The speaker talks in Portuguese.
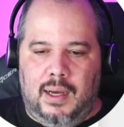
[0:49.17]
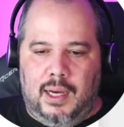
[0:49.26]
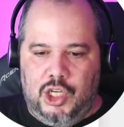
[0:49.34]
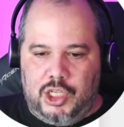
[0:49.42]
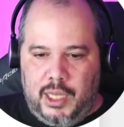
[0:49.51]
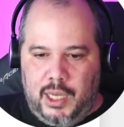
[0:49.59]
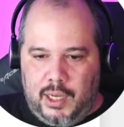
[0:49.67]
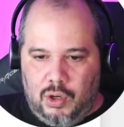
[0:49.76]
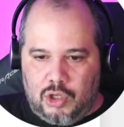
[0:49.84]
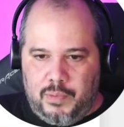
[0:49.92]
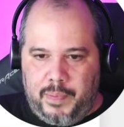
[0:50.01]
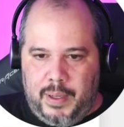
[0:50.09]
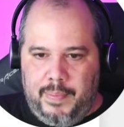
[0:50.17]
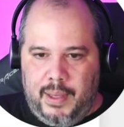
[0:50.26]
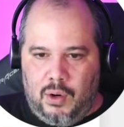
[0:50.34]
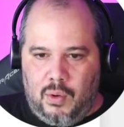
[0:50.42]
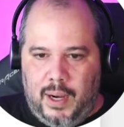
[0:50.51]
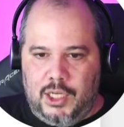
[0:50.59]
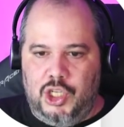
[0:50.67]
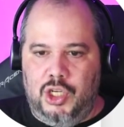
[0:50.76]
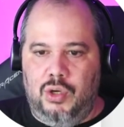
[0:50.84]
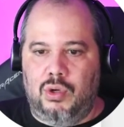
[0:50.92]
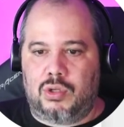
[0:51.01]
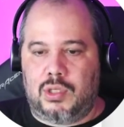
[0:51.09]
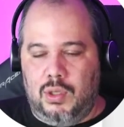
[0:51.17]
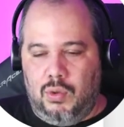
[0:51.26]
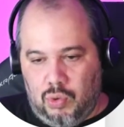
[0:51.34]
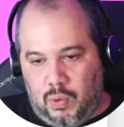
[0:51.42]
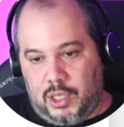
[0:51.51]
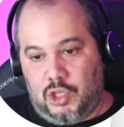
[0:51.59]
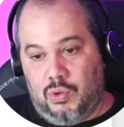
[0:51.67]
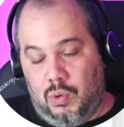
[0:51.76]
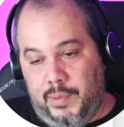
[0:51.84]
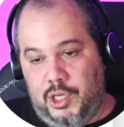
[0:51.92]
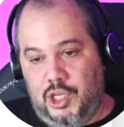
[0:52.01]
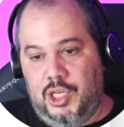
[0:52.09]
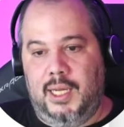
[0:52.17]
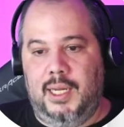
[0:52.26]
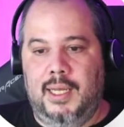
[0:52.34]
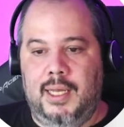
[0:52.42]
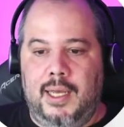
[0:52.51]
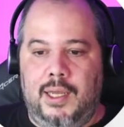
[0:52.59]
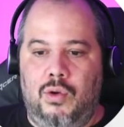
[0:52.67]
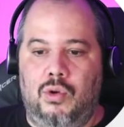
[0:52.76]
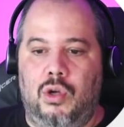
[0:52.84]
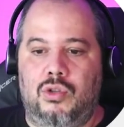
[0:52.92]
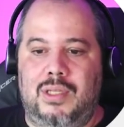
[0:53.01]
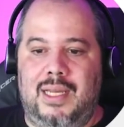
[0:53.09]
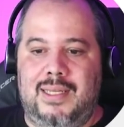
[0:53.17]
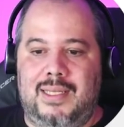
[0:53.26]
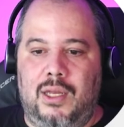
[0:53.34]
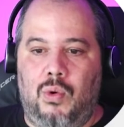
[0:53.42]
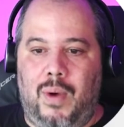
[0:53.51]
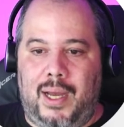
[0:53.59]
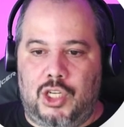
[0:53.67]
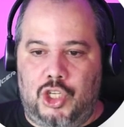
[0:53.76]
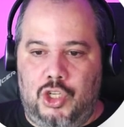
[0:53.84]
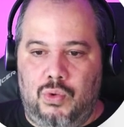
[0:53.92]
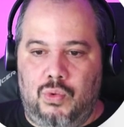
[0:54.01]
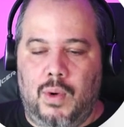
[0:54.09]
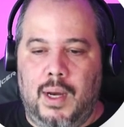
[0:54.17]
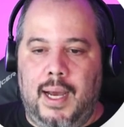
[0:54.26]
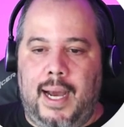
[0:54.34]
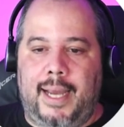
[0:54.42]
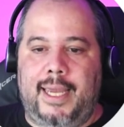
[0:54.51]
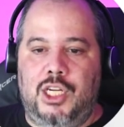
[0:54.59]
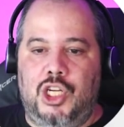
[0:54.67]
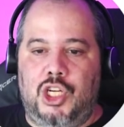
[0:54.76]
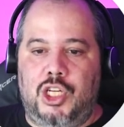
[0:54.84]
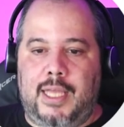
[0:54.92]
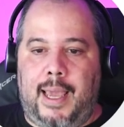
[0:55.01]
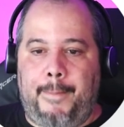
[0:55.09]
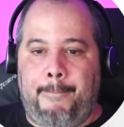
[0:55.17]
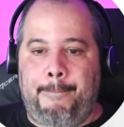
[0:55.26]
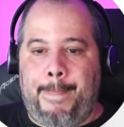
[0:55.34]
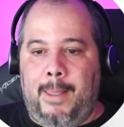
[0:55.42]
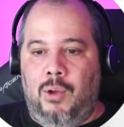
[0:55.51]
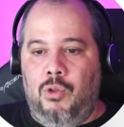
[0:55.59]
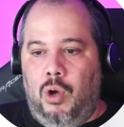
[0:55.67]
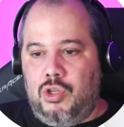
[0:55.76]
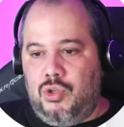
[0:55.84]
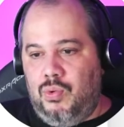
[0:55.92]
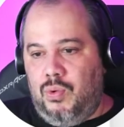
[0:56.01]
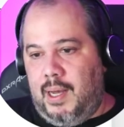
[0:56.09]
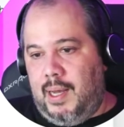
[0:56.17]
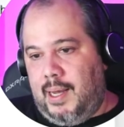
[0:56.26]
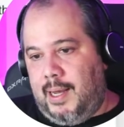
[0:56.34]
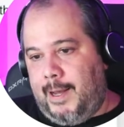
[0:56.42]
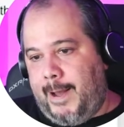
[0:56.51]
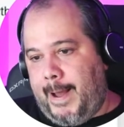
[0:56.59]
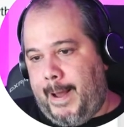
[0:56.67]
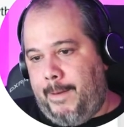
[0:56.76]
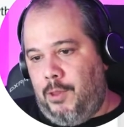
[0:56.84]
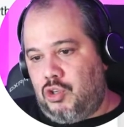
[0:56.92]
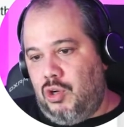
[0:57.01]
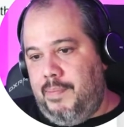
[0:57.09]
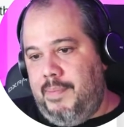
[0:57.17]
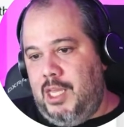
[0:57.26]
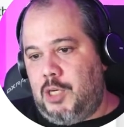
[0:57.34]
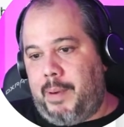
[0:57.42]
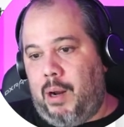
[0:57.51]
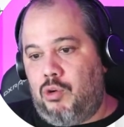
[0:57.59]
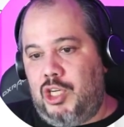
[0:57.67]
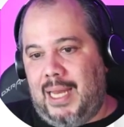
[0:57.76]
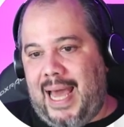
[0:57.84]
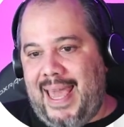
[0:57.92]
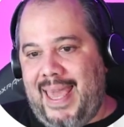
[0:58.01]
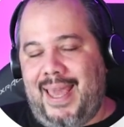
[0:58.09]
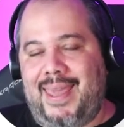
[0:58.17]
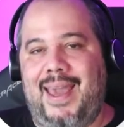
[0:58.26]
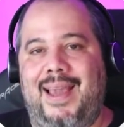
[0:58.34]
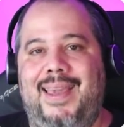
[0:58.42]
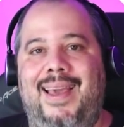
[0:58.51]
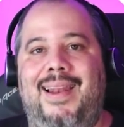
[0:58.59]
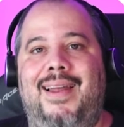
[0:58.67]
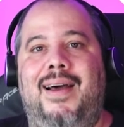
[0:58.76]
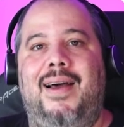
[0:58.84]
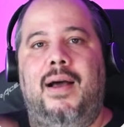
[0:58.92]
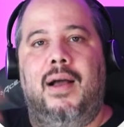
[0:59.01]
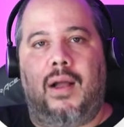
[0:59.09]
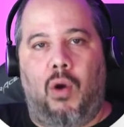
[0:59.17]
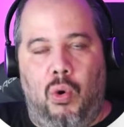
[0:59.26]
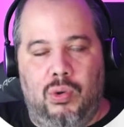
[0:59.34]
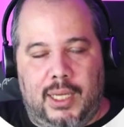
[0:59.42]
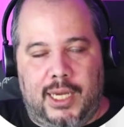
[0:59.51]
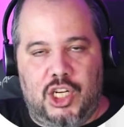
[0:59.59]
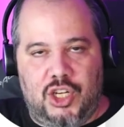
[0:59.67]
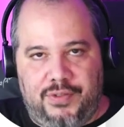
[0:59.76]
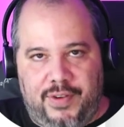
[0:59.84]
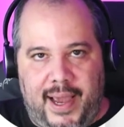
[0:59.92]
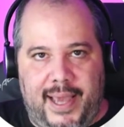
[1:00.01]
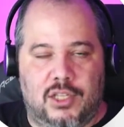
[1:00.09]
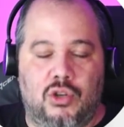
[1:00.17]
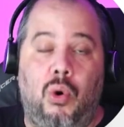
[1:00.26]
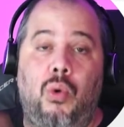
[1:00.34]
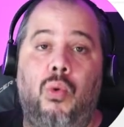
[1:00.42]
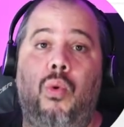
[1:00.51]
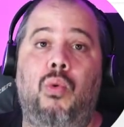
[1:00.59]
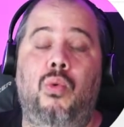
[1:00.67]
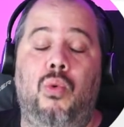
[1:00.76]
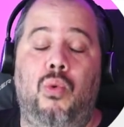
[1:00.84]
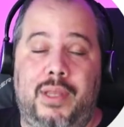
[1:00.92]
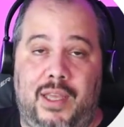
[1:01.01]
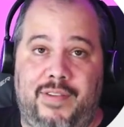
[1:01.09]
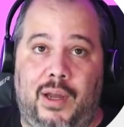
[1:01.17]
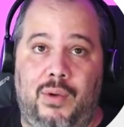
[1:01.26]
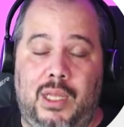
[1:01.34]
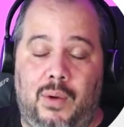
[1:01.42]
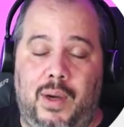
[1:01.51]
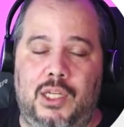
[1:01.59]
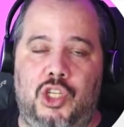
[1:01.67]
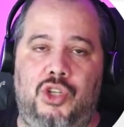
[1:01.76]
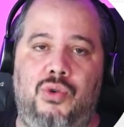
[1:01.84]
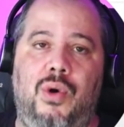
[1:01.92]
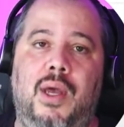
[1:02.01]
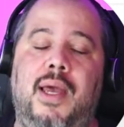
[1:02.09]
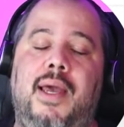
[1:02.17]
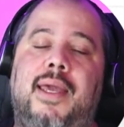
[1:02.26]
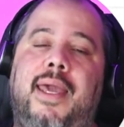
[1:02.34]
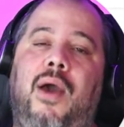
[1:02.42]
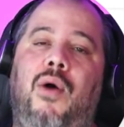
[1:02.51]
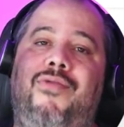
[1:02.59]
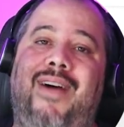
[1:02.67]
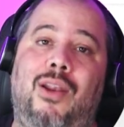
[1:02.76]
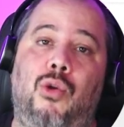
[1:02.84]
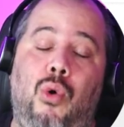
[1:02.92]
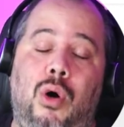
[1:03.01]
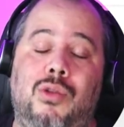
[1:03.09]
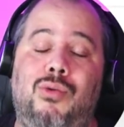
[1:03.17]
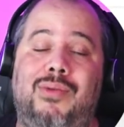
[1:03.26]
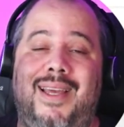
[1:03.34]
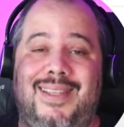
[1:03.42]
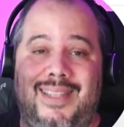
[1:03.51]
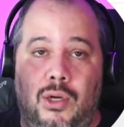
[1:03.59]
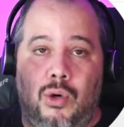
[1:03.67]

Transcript: a gente tem aqui o nosso primeiro quartil, o nosso segundo quartil ou mediana e o nosso terceiro quartil. Aqui a gente tem o nosso, uh, o nosso limite para outlier, que é aquela conta que a gente faz com o intervalo interquartil, que é o valor do terceiro